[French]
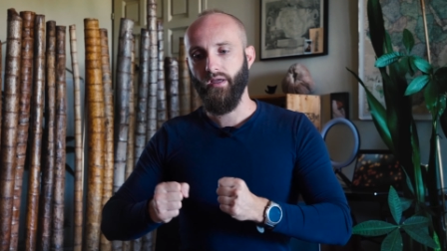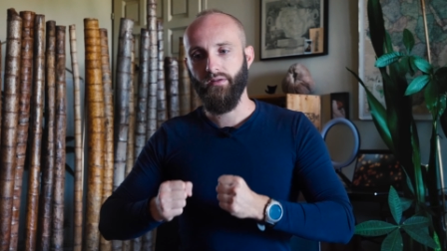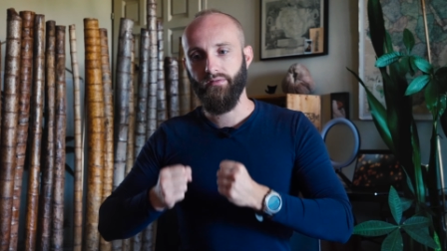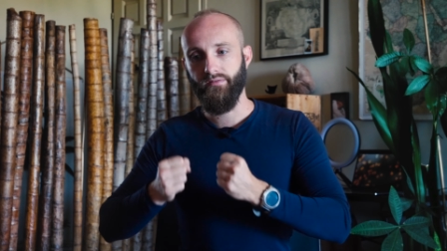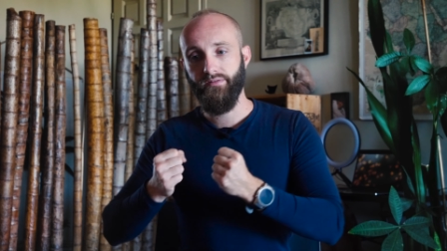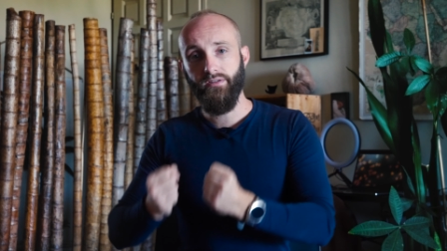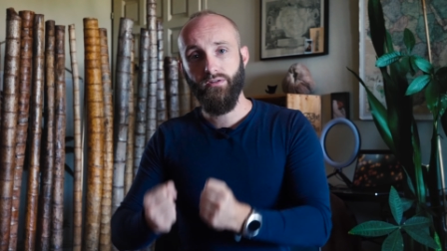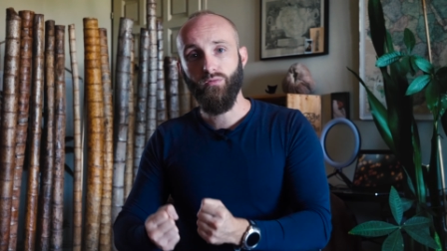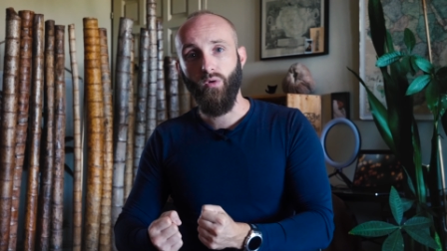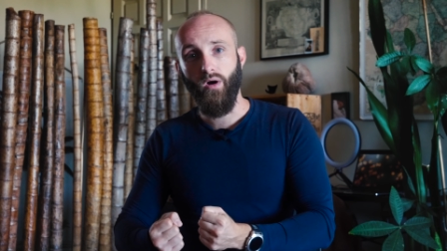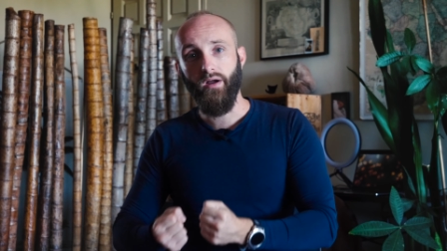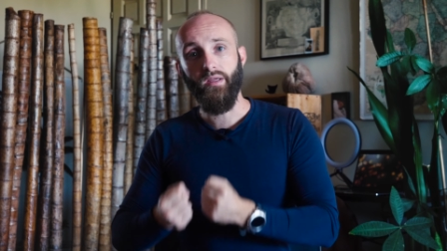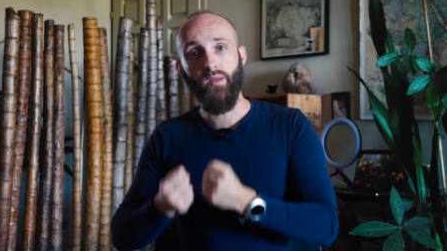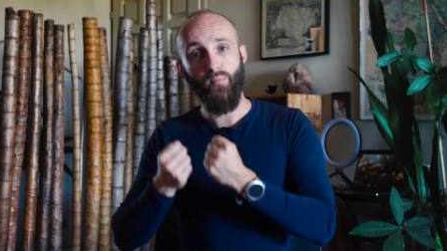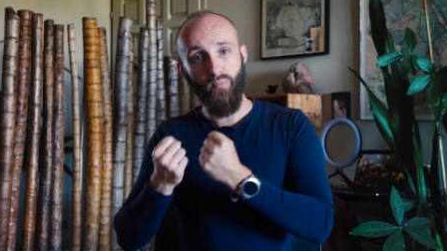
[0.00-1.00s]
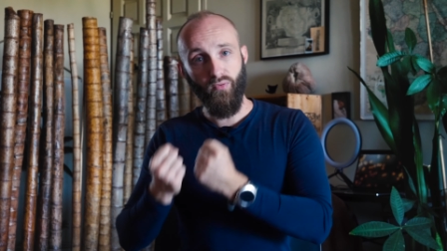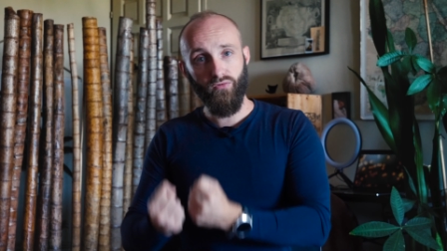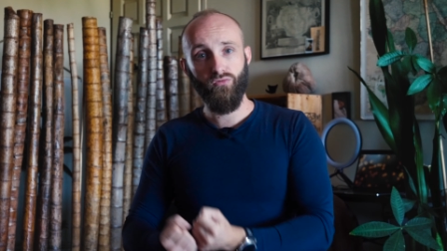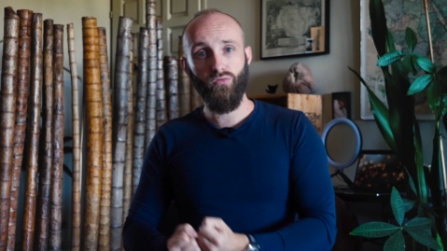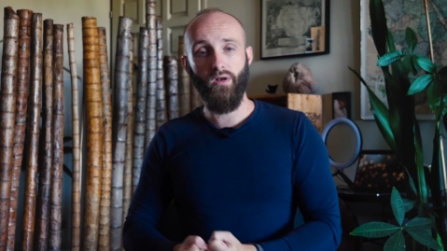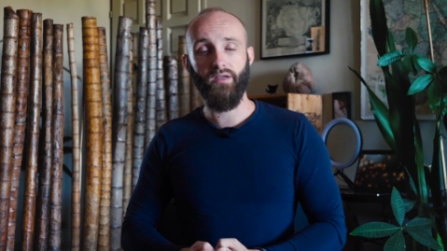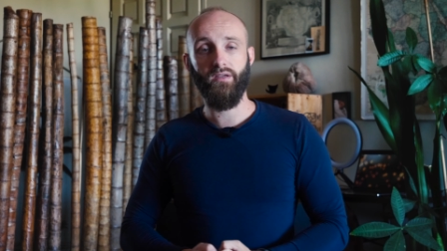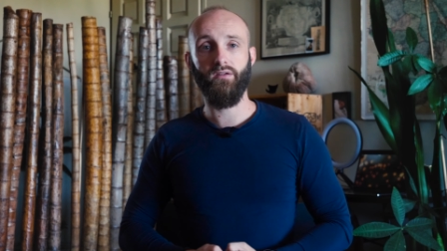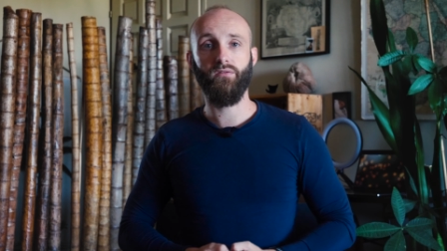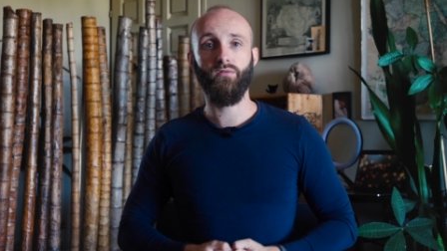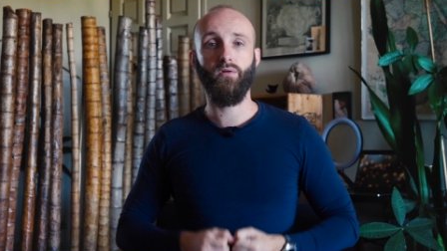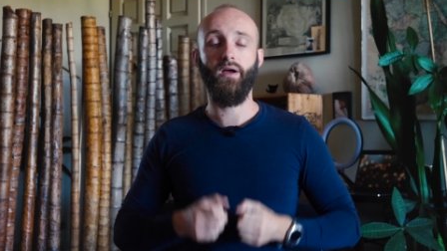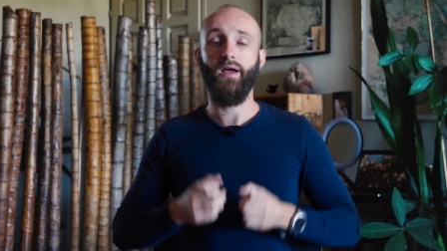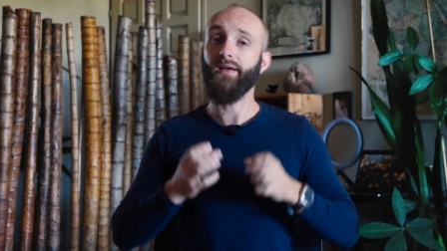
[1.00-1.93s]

dis-toi et pose-toi la question,